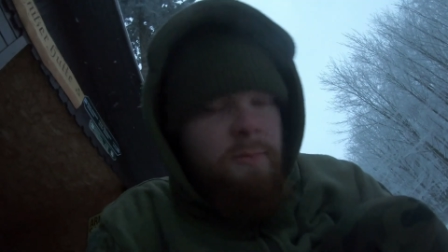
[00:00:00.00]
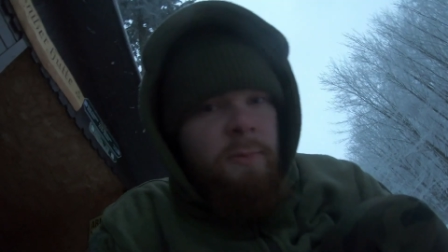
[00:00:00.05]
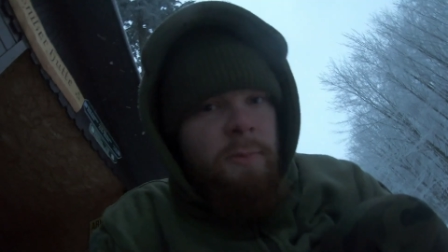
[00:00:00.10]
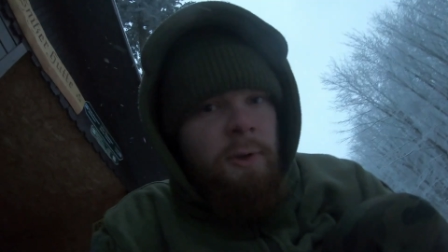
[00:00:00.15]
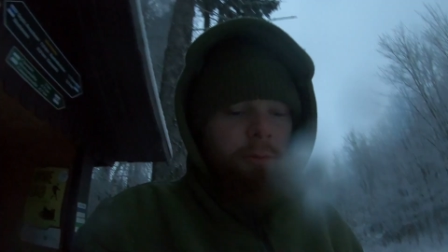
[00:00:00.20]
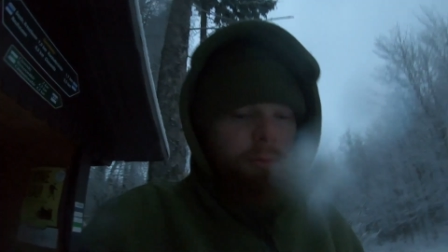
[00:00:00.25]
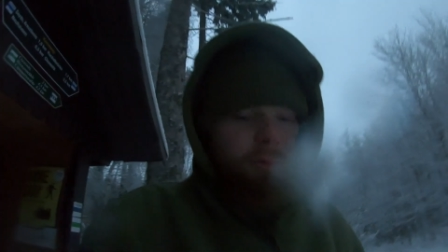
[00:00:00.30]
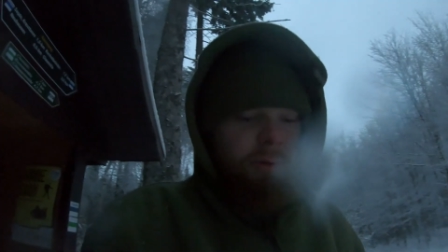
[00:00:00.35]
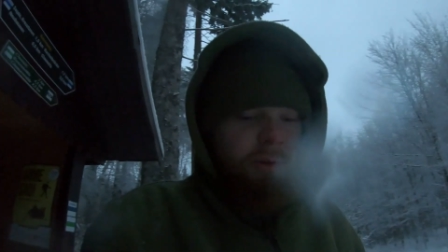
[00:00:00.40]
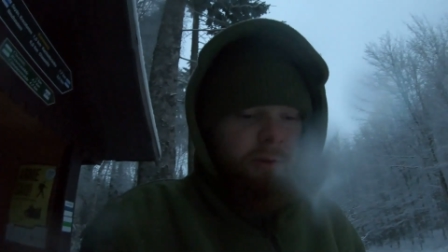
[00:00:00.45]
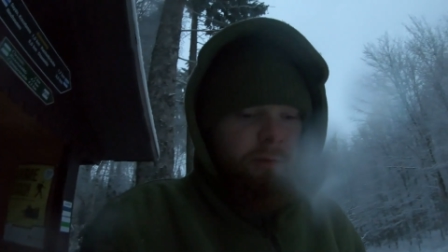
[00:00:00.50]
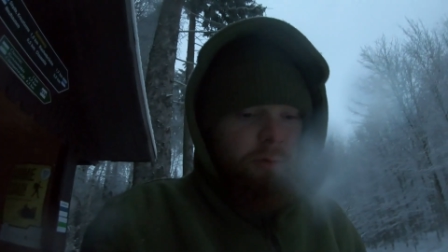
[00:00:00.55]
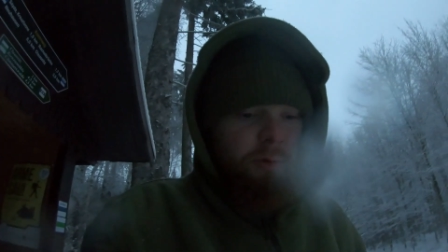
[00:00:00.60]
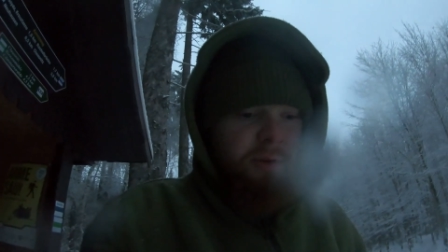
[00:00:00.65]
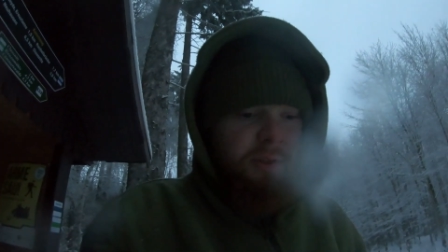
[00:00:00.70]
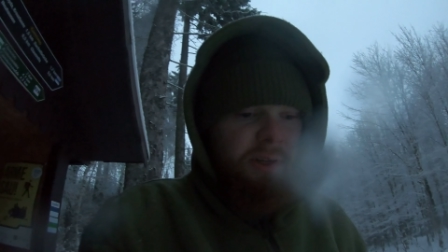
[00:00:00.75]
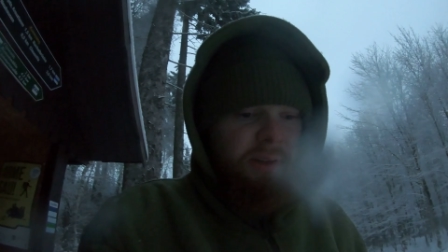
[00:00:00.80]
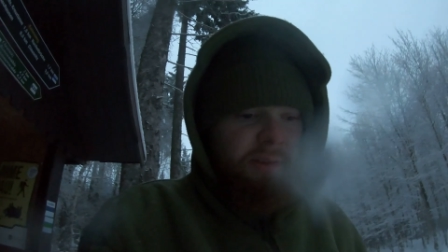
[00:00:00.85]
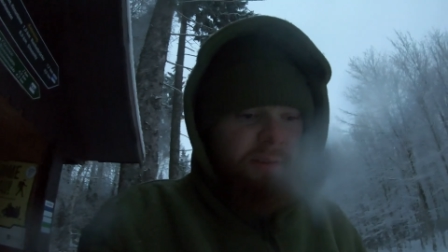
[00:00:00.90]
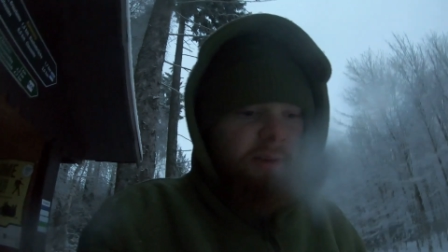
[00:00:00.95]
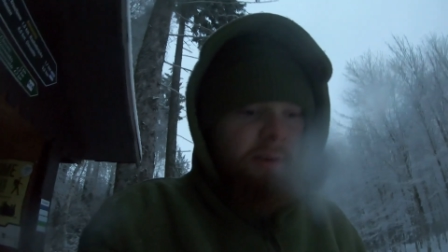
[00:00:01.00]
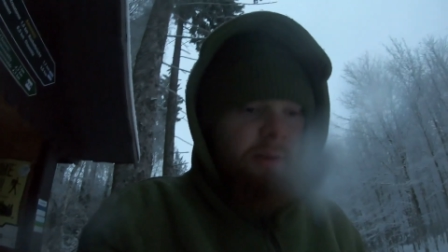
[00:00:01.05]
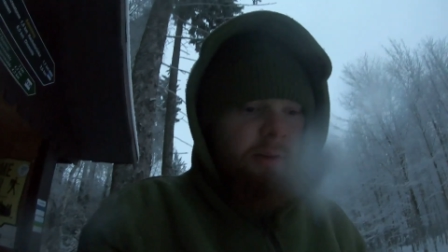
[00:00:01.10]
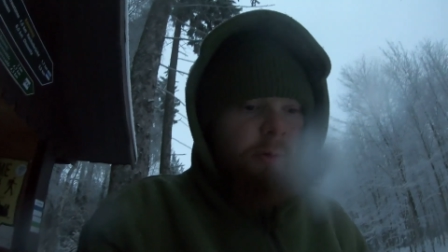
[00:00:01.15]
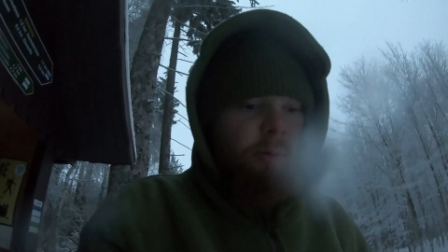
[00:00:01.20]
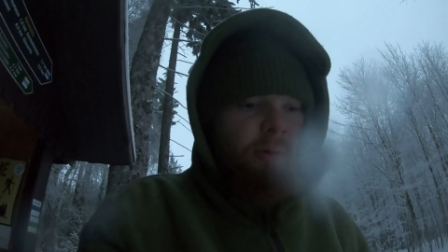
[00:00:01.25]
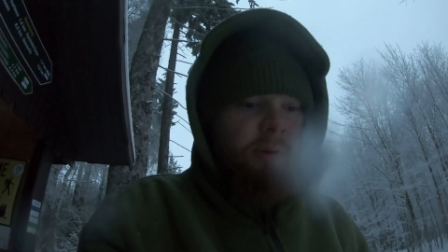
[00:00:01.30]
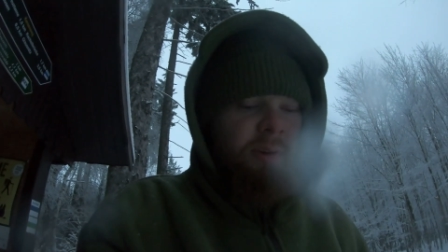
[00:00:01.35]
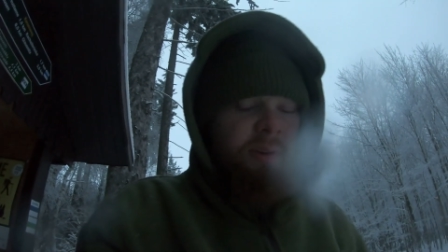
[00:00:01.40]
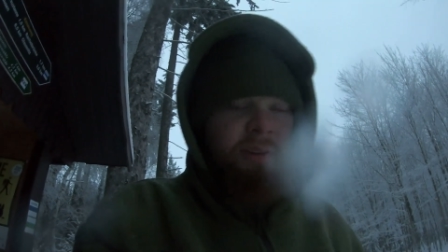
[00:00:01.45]
So, und ich würde tatsächlich
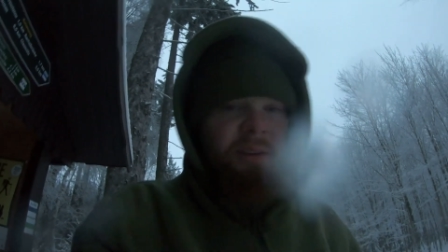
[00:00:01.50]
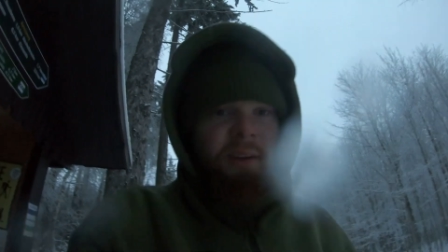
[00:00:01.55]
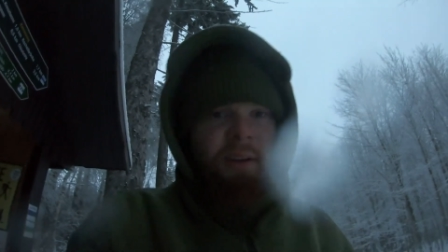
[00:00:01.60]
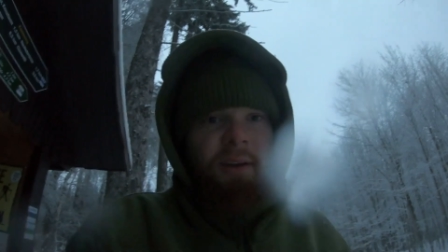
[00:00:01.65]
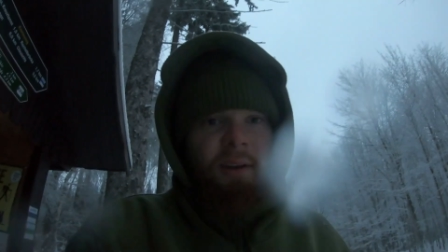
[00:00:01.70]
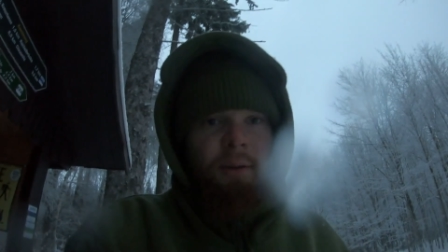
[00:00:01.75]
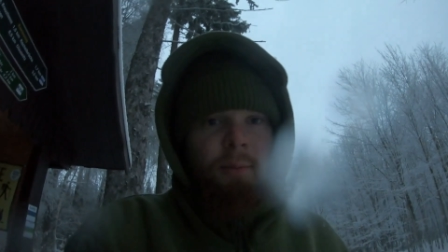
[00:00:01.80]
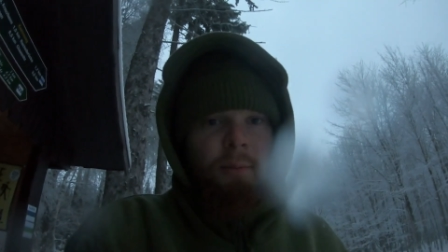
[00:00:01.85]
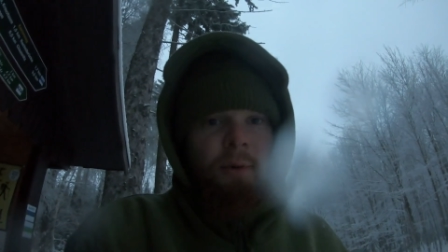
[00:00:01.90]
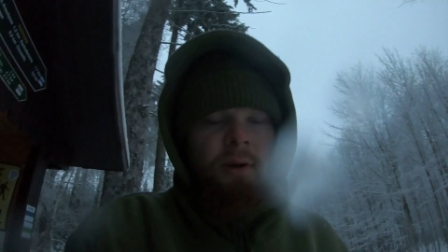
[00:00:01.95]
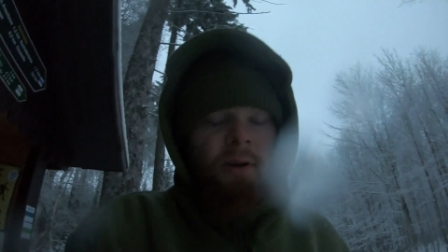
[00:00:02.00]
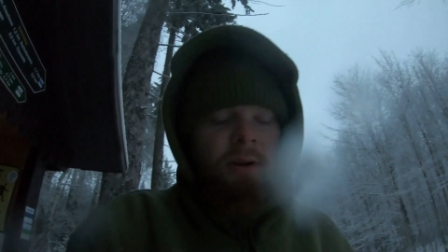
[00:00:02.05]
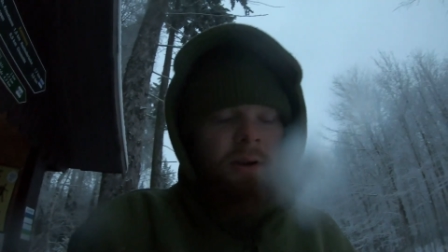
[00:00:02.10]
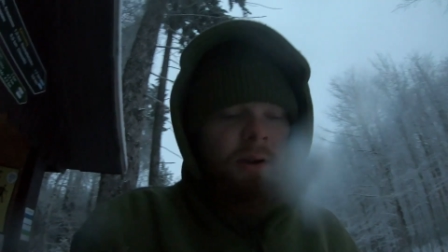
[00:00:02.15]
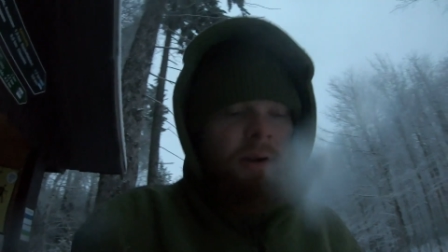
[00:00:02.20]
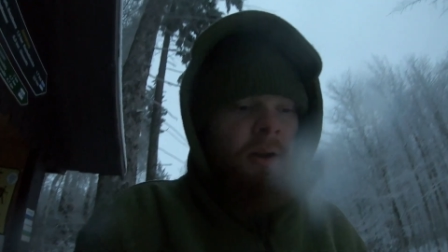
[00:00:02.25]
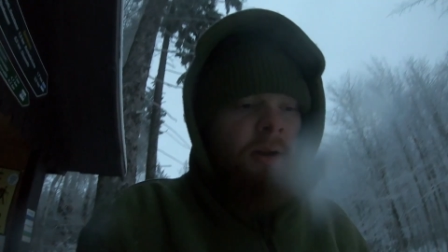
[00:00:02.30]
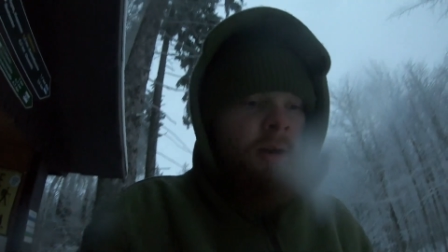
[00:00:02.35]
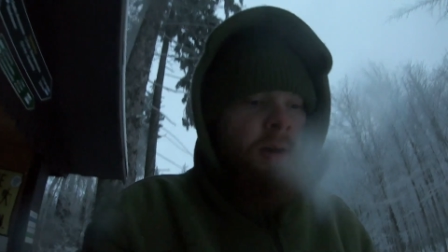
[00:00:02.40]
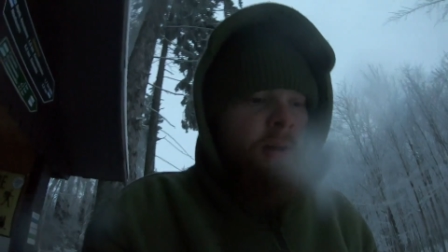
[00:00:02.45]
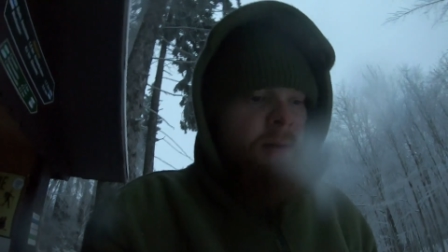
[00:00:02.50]
auch ganz gerne mal